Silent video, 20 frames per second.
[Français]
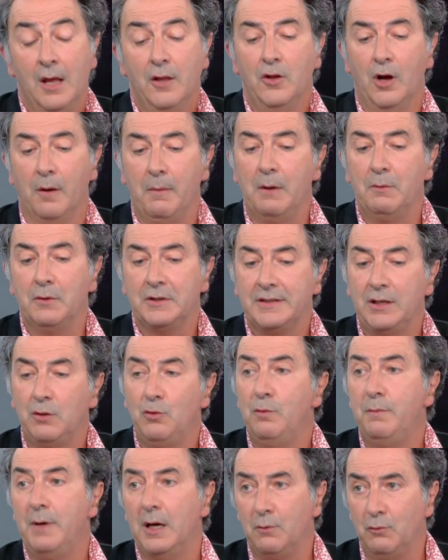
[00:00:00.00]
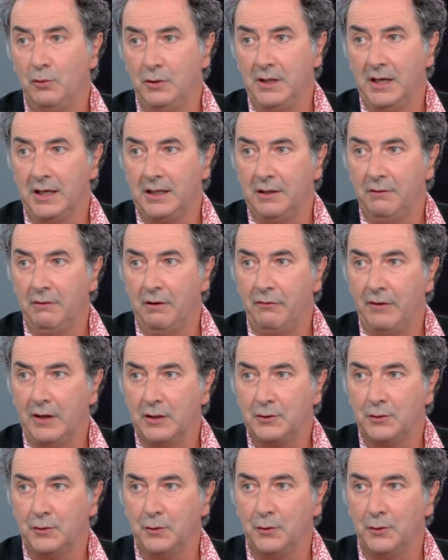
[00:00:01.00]
Normalement, c'est Hubert Mounier qui devait faire
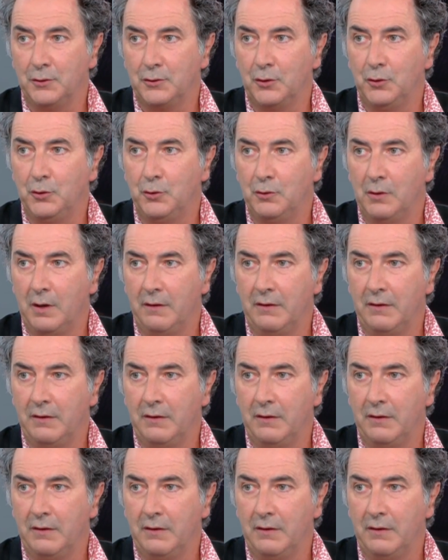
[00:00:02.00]
ce, duo